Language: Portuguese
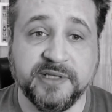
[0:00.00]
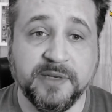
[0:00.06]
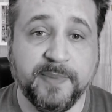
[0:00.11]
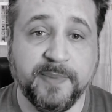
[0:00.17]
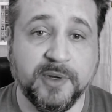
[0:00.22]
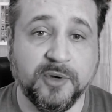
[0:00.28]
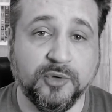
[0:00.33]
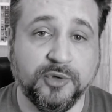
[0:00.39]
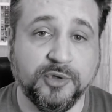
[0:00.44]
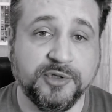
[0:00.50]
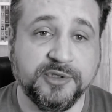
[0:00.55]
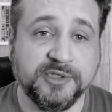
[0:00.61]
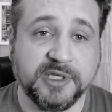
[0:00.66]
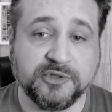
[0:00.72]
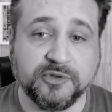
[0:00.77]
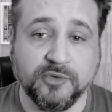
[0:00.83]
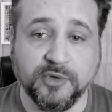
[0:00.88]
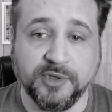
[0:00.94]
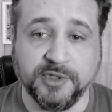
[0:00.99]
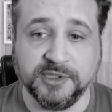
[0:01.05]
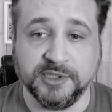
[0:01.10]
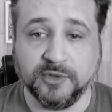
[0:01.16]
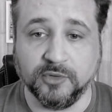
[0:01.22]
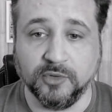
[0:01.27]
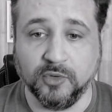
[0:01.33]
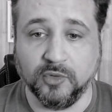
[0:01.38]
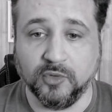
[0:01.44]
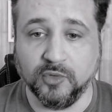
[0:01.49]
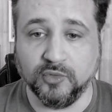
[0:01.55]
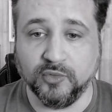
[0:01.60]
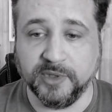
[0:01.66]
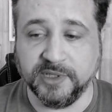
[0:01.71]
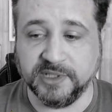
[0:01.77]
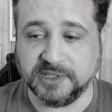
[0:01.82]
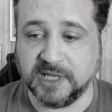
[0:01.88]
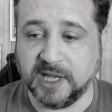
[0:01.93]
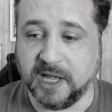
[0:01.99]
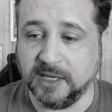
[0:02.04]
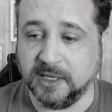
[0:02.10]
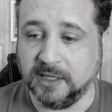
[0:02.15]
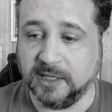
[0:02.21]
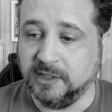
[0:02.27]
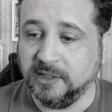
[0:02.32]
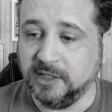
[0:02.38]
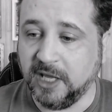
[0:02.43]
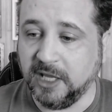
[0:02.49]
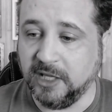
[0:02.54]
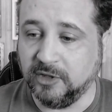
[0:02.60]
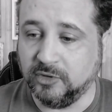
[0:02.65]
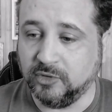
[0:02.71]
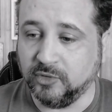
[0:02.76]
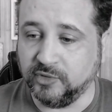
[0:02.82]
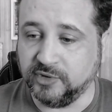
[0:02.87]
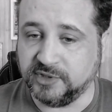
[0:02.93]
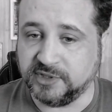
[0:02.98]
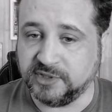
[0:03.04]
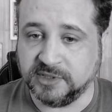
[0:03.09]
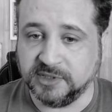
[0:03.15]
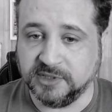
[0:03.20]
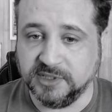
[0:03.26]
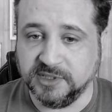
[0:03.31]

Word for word: ele pegou todas as cores e colocou numa escala em tons de